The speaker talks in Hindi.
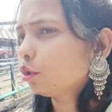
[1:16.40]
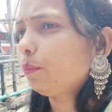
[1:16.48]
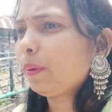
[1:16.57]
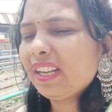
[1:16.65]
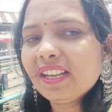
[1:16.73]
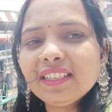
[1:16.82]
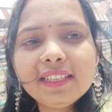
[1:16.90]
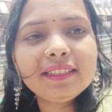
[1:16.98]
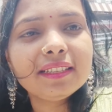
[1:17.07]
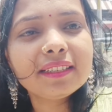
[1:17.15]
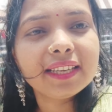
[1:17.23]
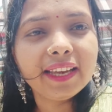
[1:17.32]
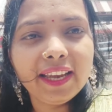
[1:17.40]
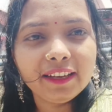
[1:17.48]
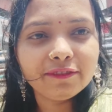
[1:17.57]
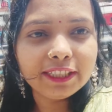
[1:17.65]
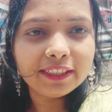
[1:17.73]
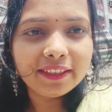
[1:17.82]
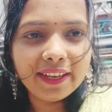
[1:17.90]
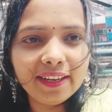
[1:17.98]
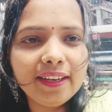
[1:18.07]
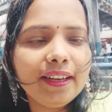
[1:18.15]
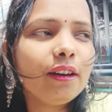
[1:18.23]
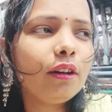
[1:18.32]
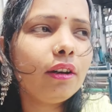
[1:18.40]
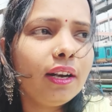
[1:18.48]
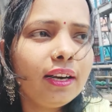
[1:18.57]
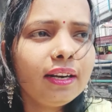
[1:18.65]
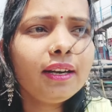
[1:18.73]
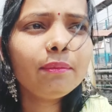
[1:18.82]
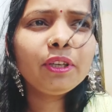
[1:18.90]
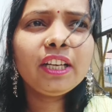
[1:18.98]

सो so, पटना जंक्शन से एक बजे ट्रेन है और हम